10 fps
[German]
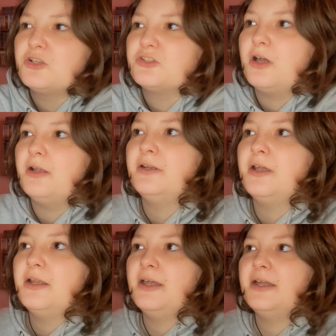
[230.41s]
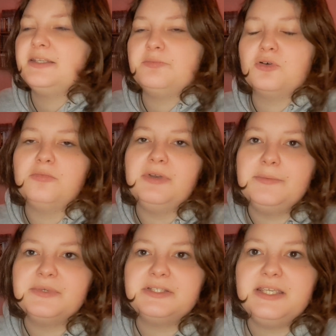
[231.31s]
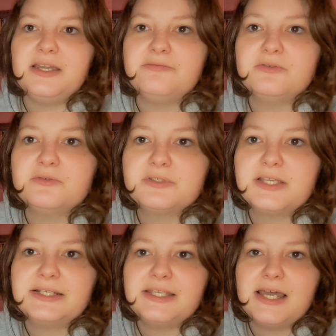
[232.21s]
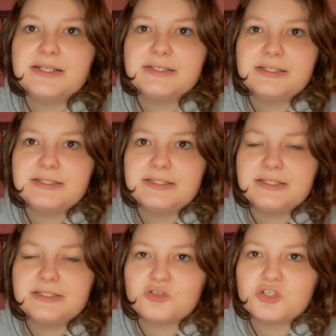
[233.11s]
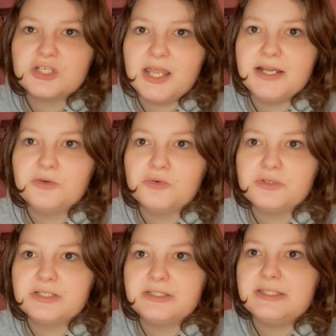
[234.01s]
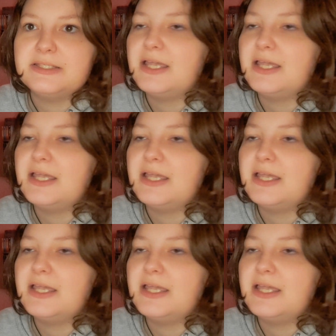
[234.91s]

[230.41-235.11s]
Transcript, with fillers: sondern äh, die Probleme, die er verursacht hat, äh, sich zu stellen und diese